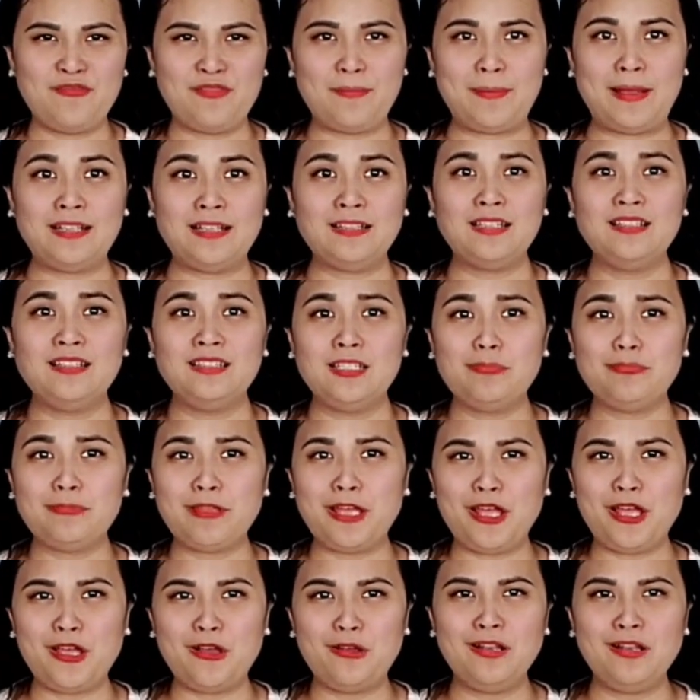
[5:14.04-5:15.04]
và bản tin tiếp
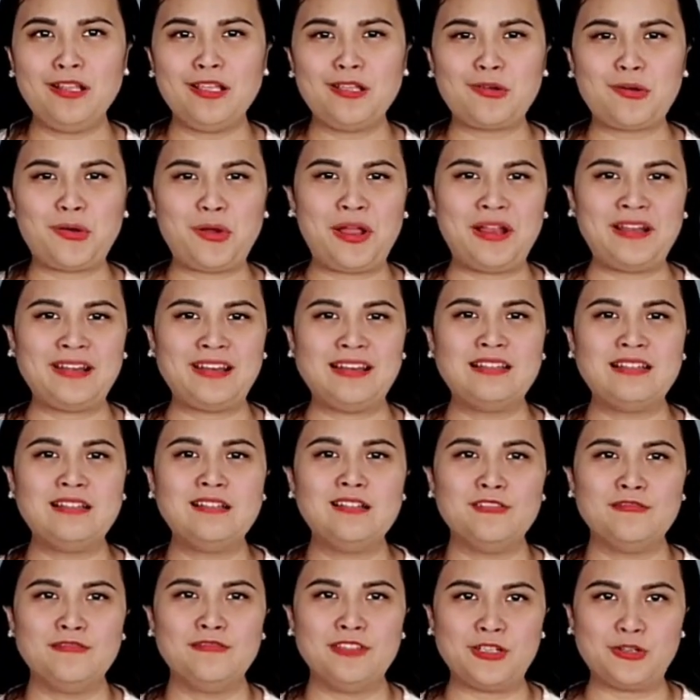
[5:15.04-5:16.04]
theo liên quan
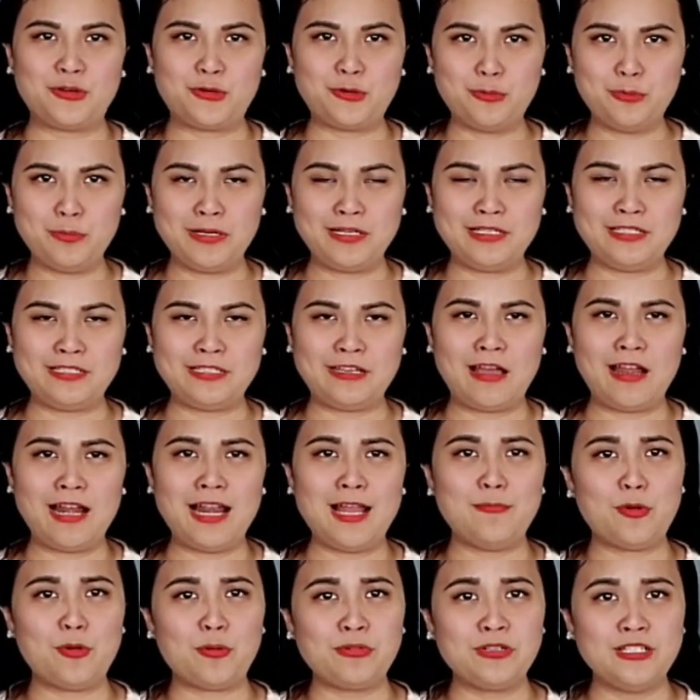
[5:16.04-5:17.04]
đến người Việt của mình đó
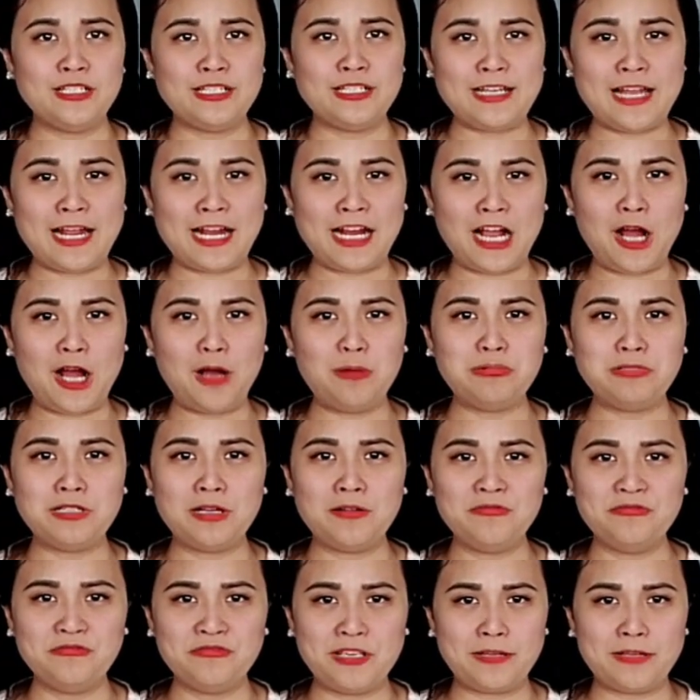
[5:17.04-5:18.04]
là một người đàn ông
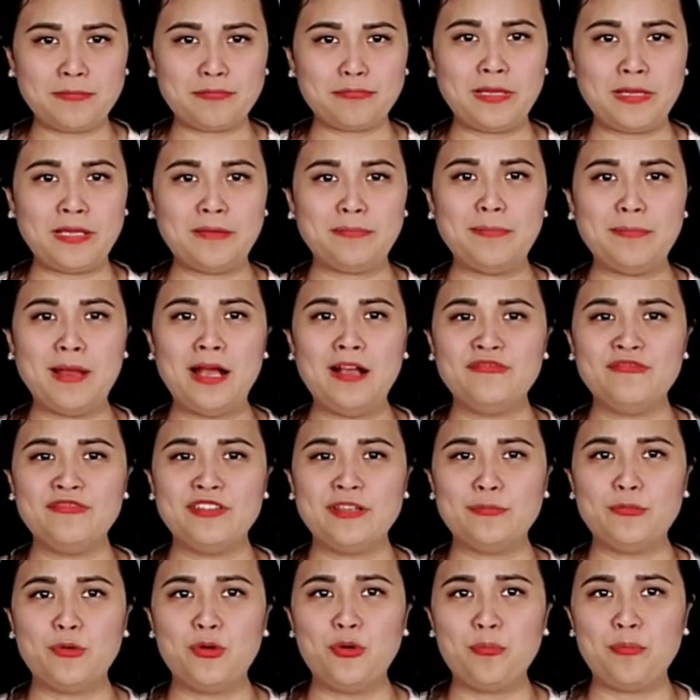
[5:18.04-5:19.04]
gốc Việt bị bắt
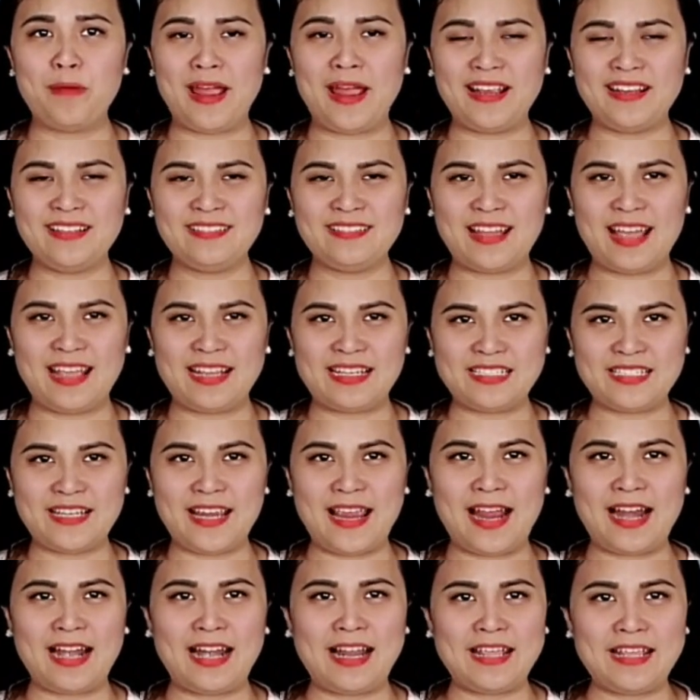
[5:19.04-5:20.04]
vì buôn bán tài
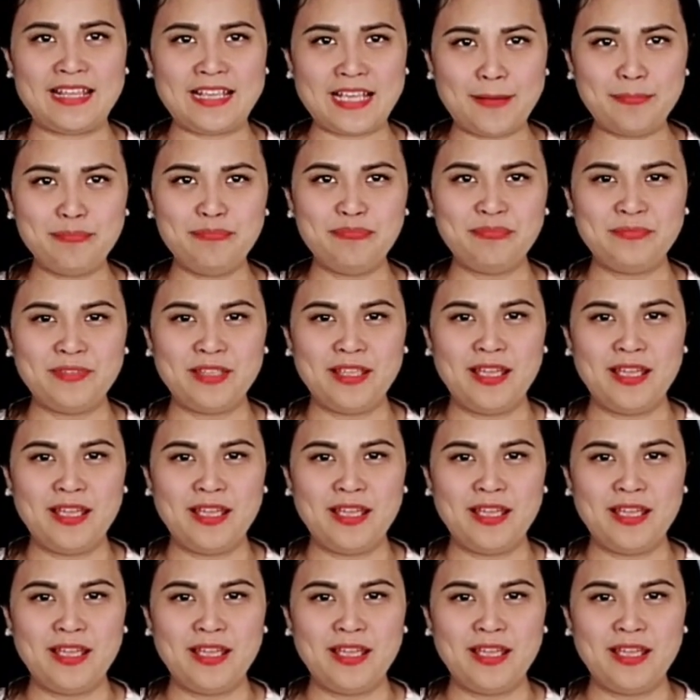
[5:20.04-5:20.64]
sản lấy cắp.